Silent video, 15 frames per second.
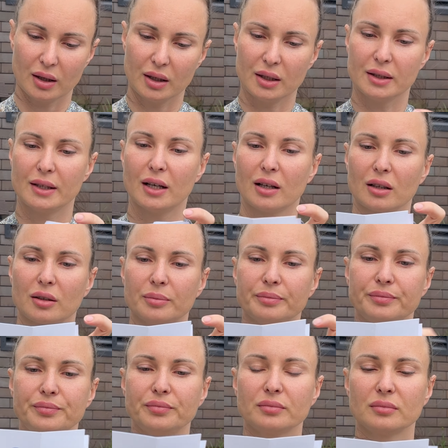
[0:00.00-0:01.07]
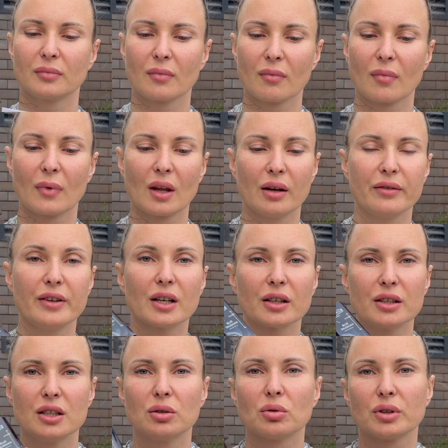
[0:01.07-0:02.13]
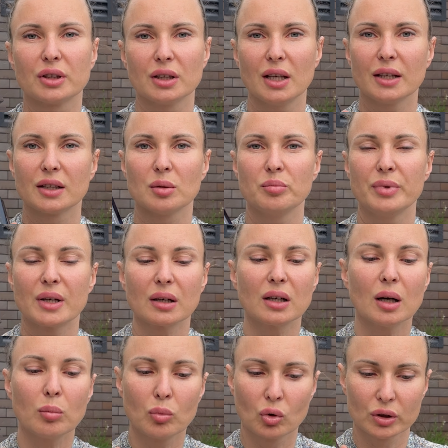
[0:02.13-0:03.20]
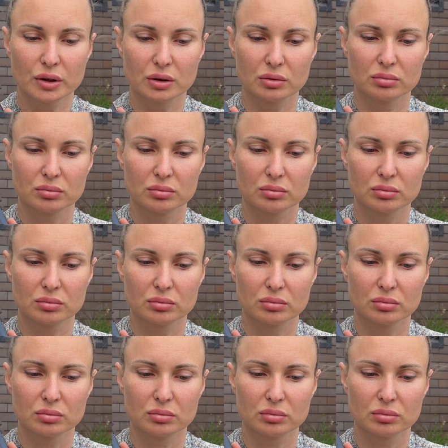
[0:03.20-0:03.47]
Итак, Верхние ноты – это бергамот,